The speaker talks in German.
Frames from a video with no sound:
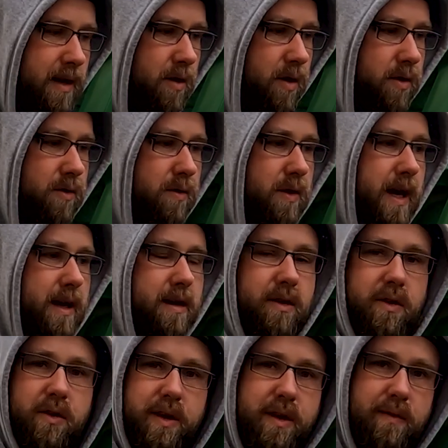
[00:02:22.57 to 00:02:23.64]
heutzutage
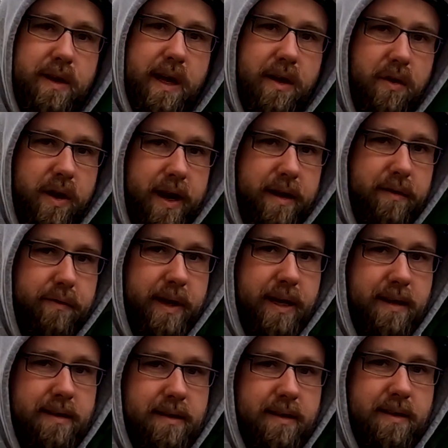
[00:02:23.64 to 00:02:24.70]
noch nicht wieder neu
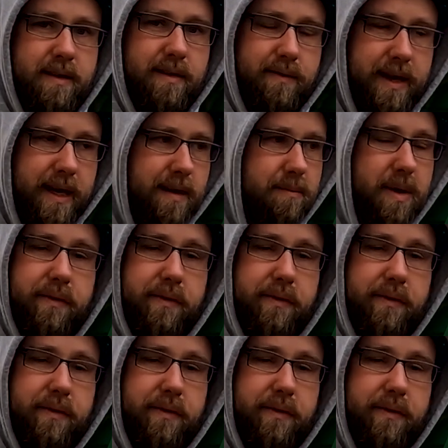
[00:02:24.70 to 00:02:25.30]
angefertigt werden.